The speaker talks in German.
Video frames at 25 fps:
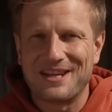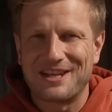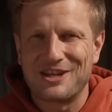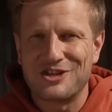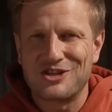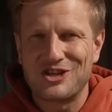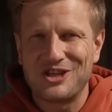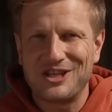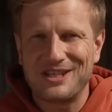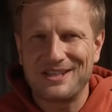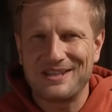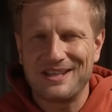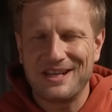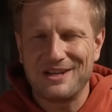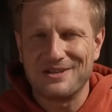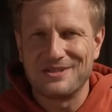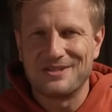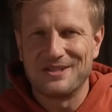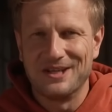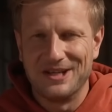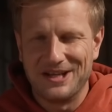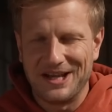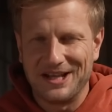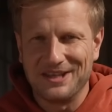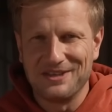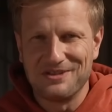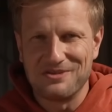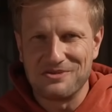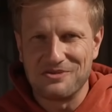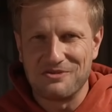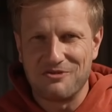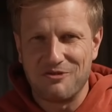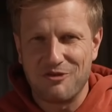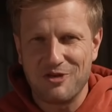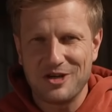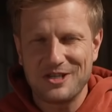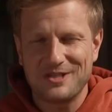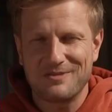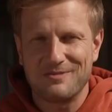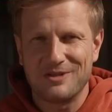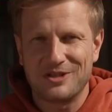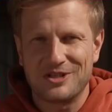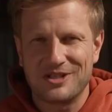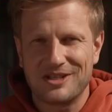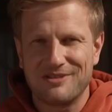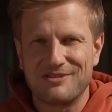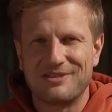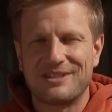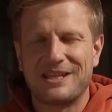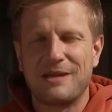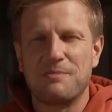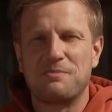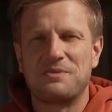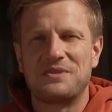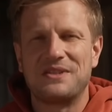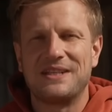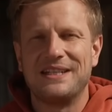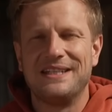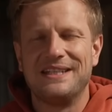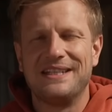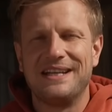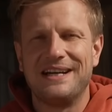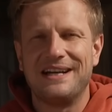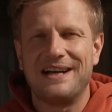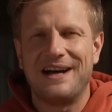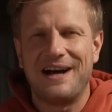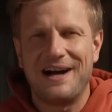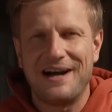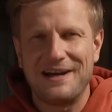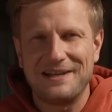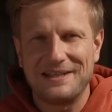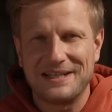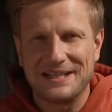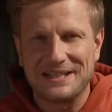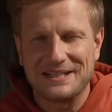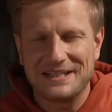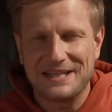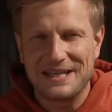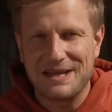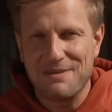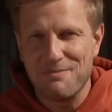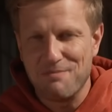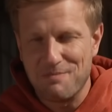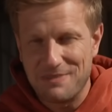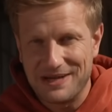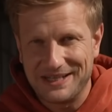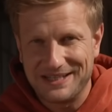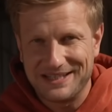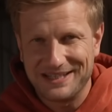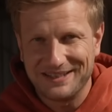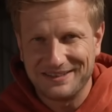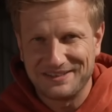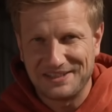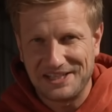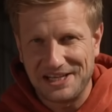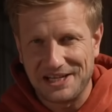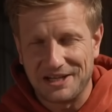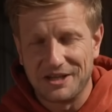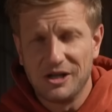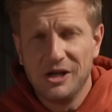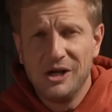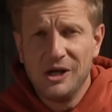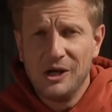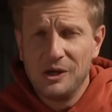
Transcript: Geschichten aus der Land- und Forstwirtschaft gibt es in der ARD Mediathek.